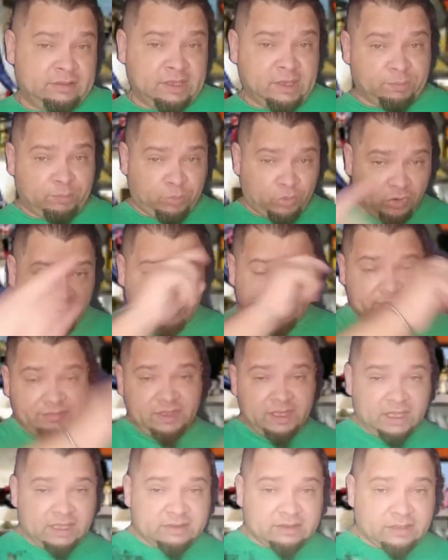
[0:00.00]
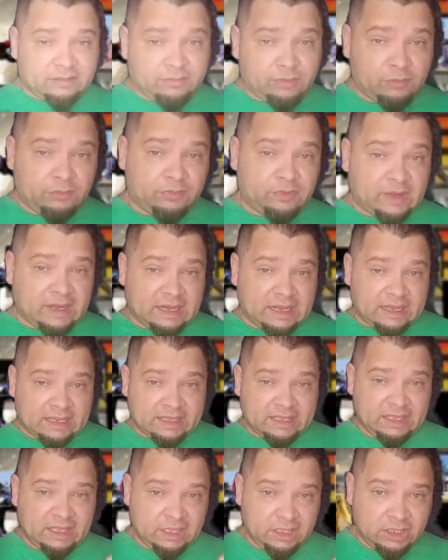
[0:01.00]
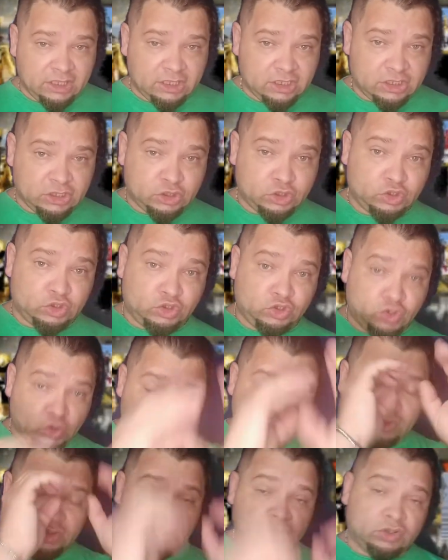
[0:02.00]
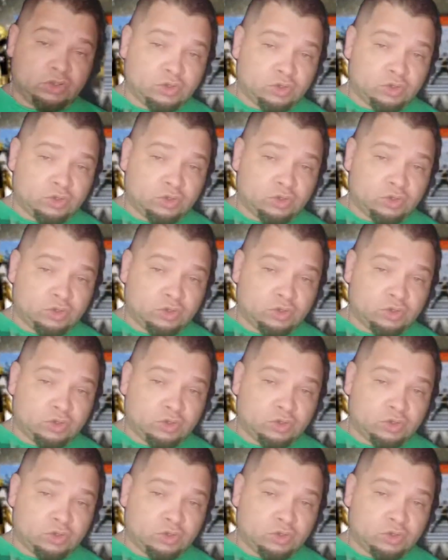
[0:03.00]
Depois da vinheta vamos falar aqui do